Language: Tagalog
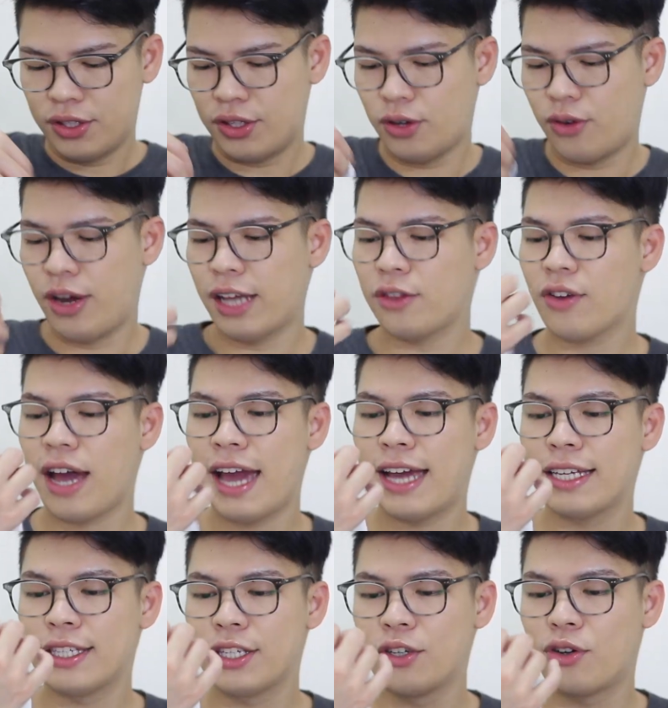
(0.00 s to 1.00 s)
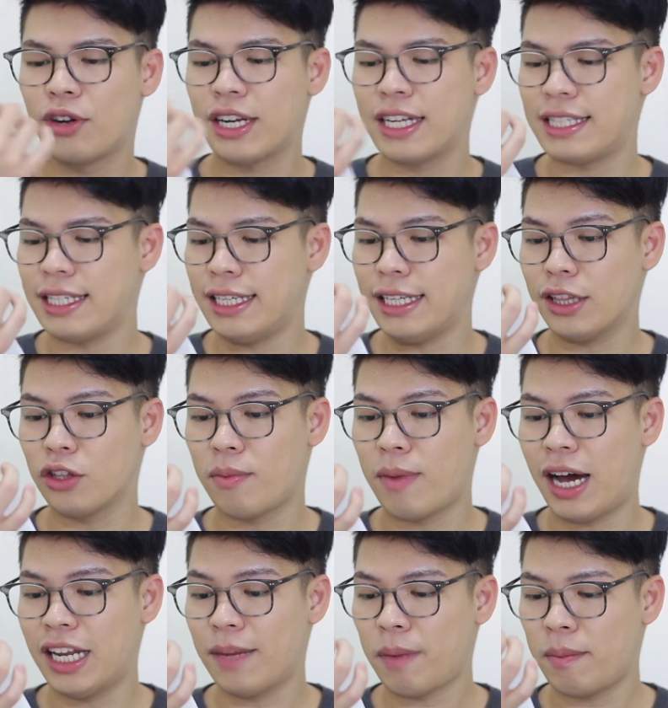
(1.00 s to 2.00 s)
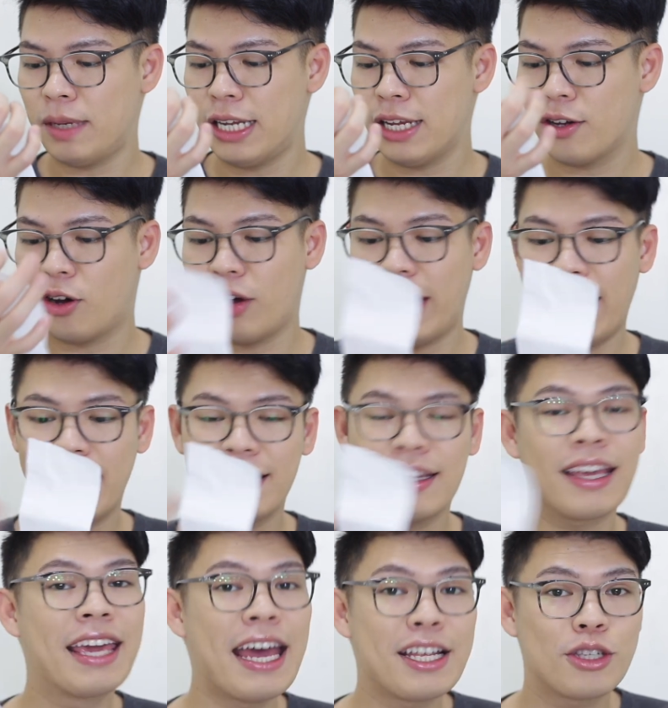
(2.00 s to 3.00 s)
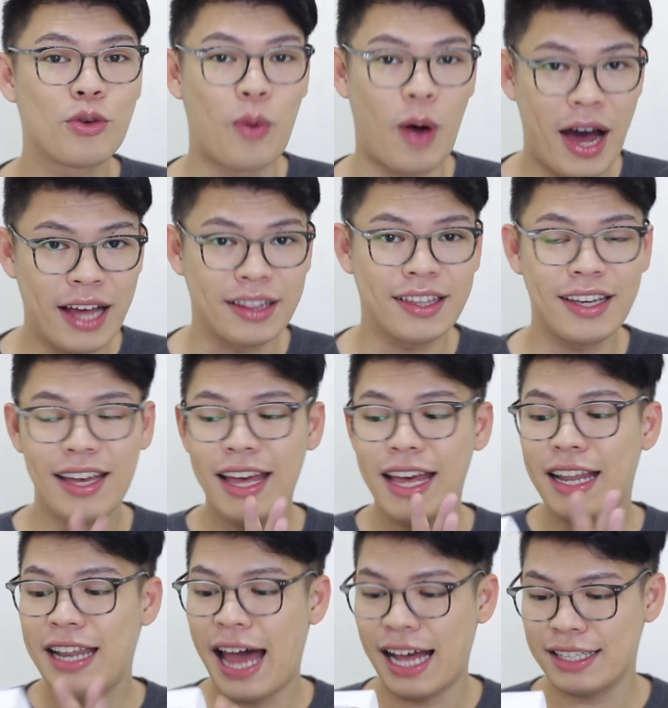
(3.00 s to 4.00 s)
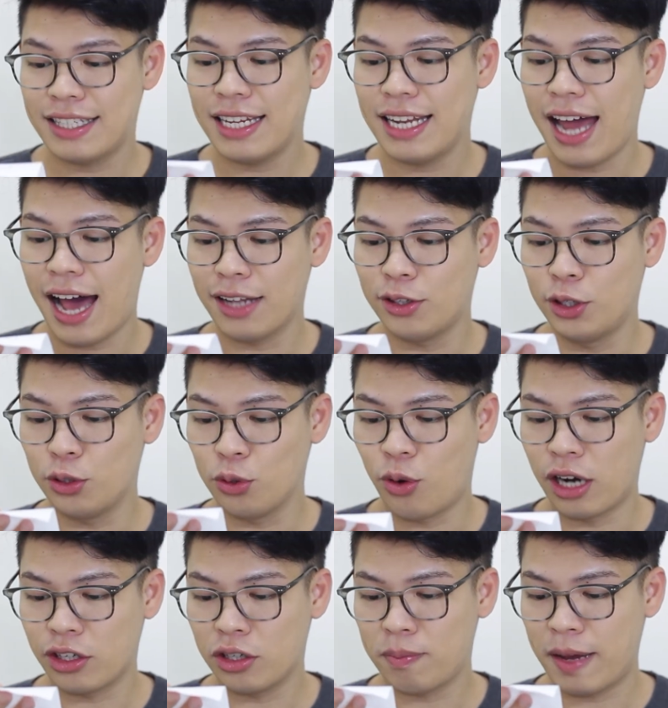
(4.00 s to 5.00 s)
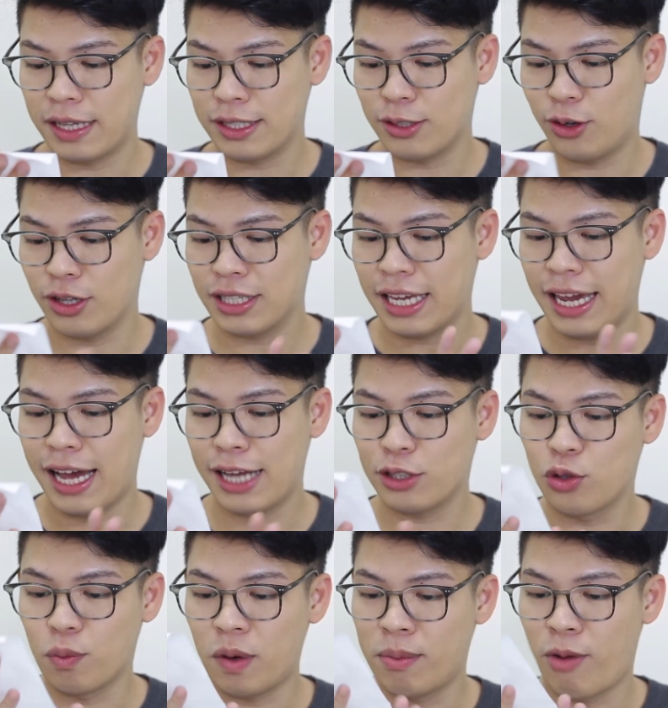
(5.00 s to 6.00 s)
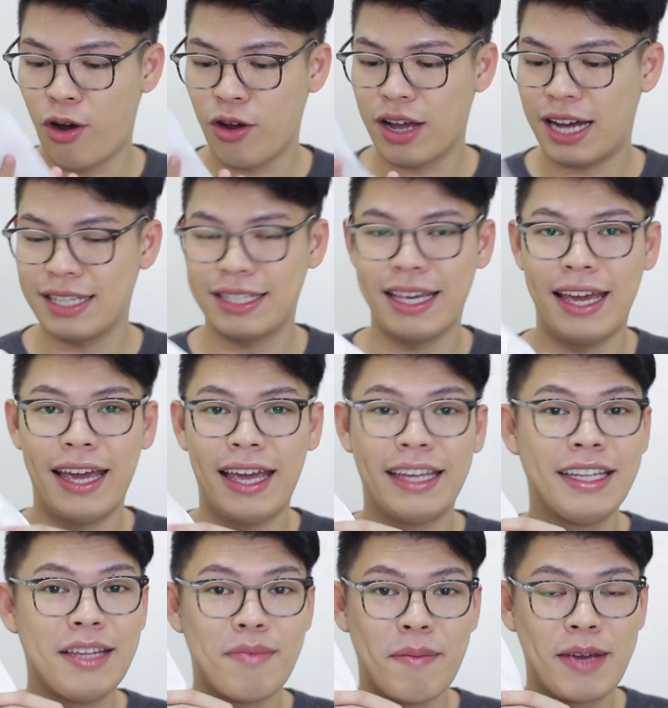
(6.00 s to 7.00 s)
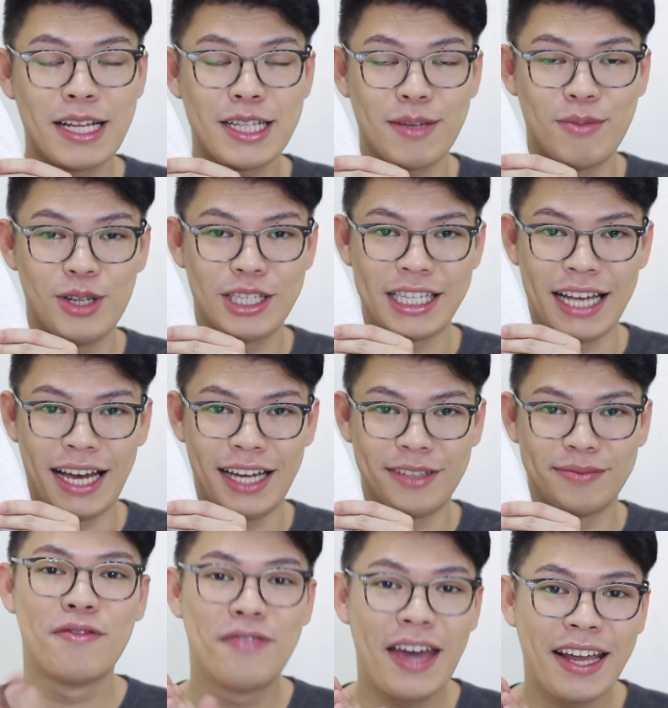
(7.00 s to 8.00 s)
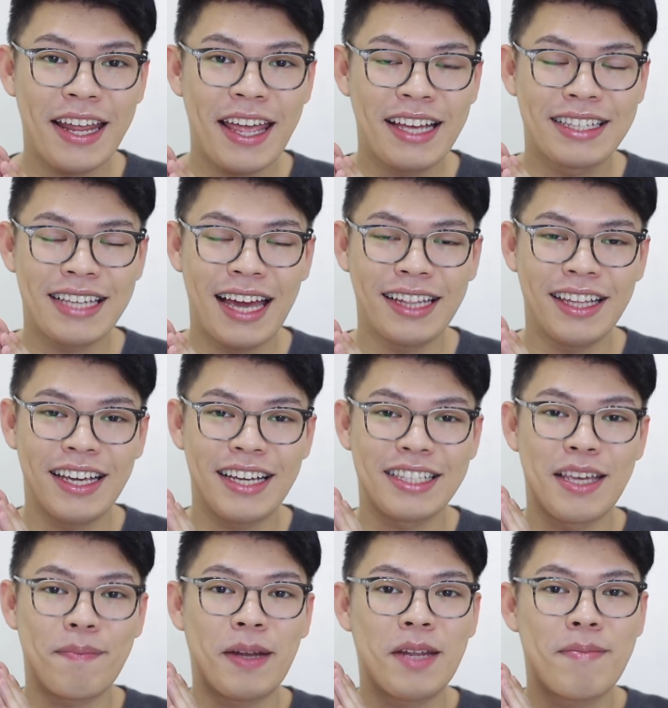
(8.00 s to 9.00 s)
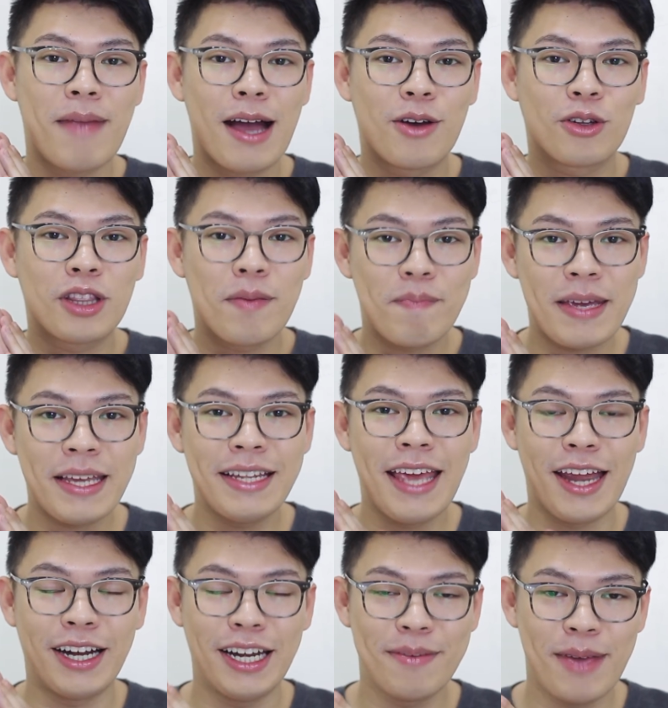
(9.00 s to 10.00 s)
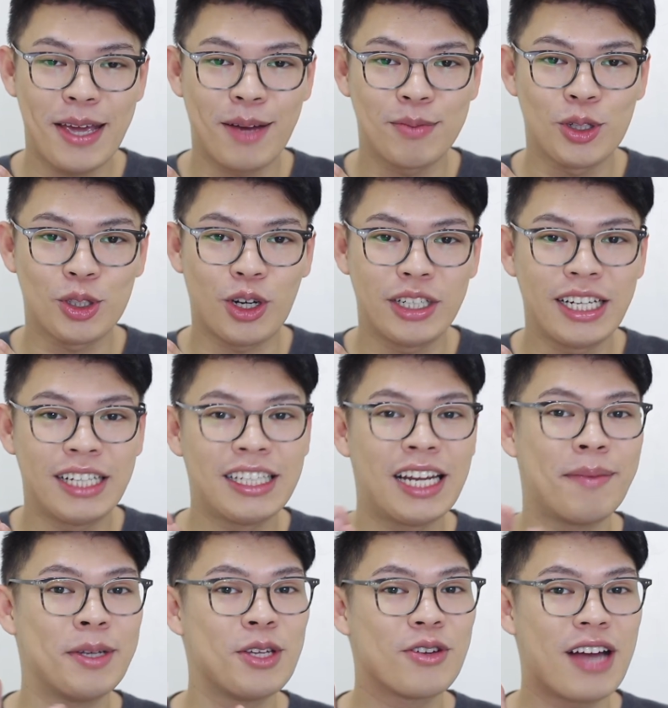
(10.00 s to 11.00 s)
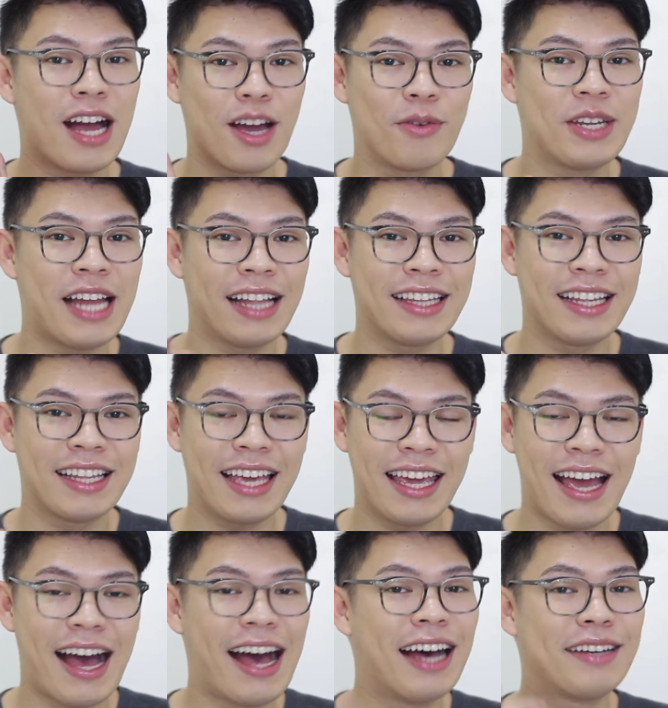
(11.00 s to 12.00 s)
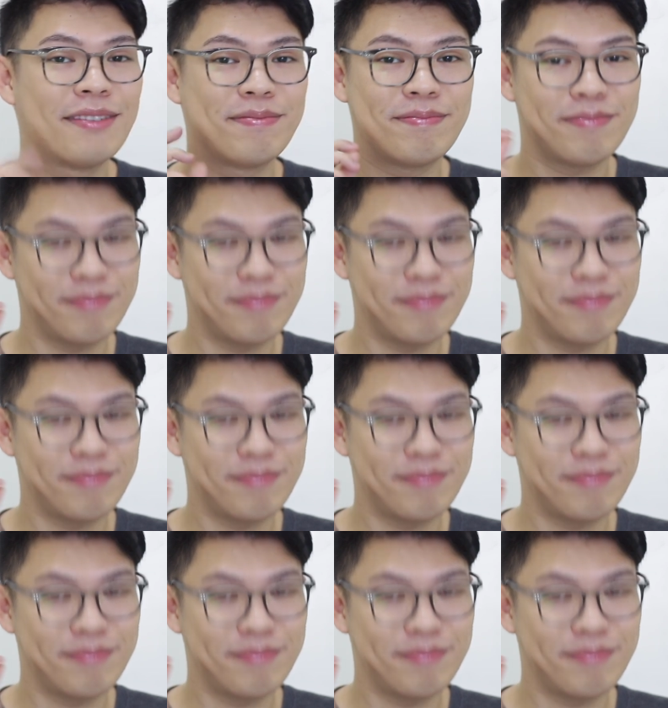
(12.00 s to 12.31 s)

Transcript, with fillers: So, eto guys, yung receipt ng mga napamili ko and guess what? Lahat sila under 200 pesos, kaya super bongga kasi hindi mabigat sa bulsa. Very exciting kasi panibagong tipid hair and makeup tutorial na naman yung gagawin natin, kaya